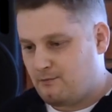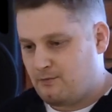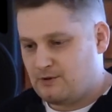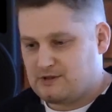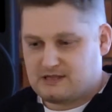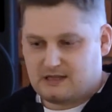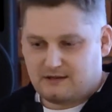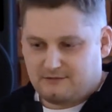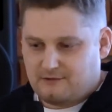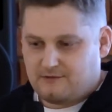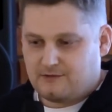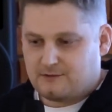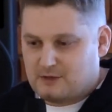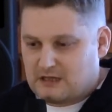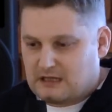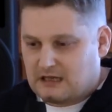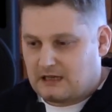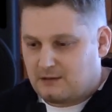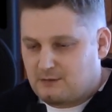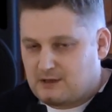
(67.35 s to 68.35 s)

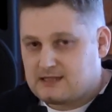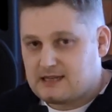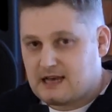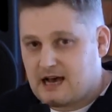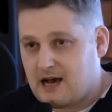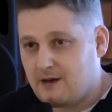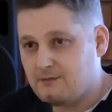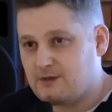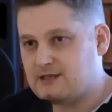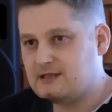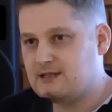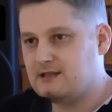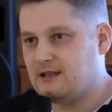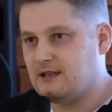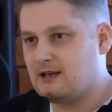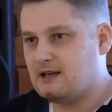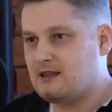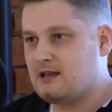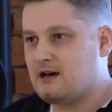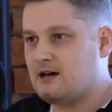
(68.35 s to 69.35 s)
Podstawowymi takimi cechami
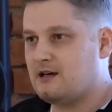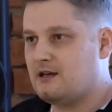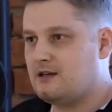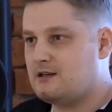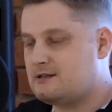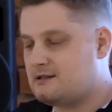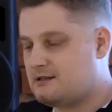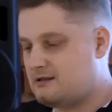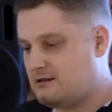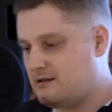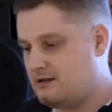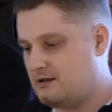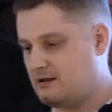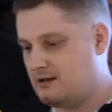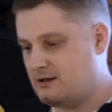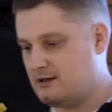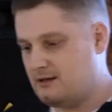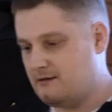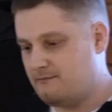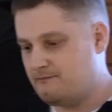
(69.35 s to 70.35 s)
CDN-a jest
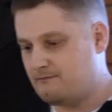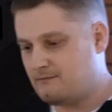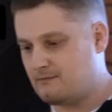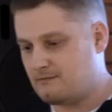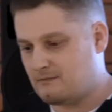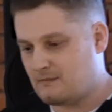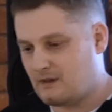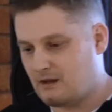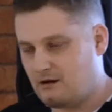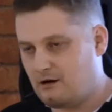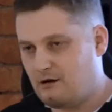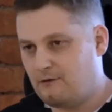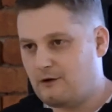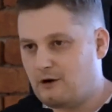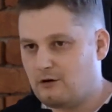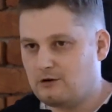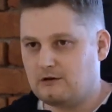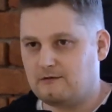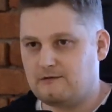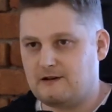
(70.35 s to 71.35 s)

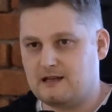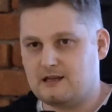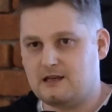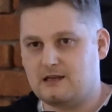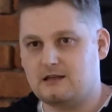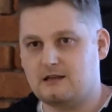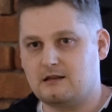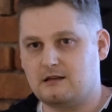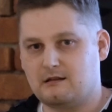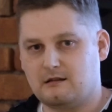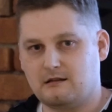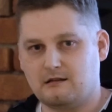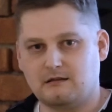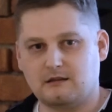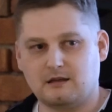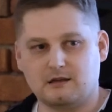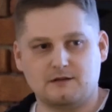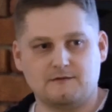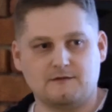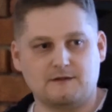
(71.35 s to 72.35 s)
offloadowanie
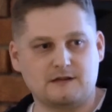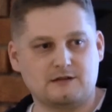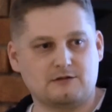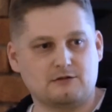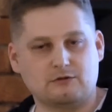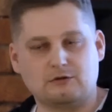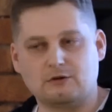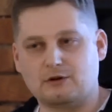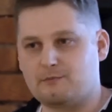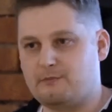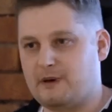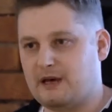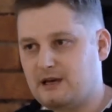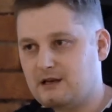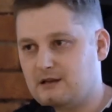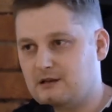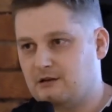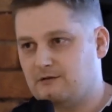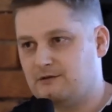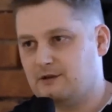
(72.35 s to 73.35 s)
tej infrastruktury
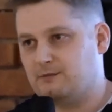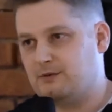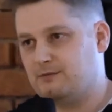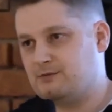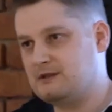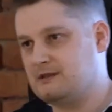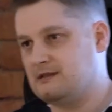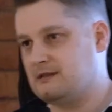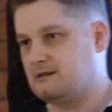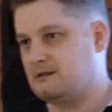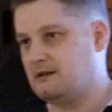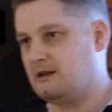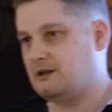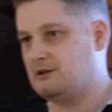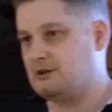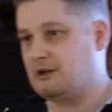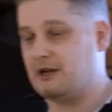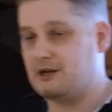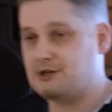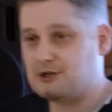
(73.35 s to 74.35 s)
backendowej poprzez
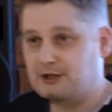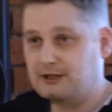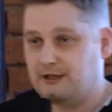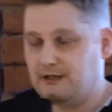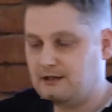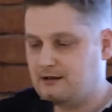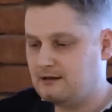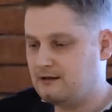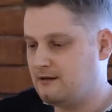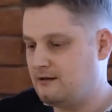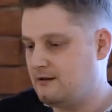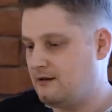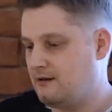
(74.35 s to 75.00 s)
jakiś caching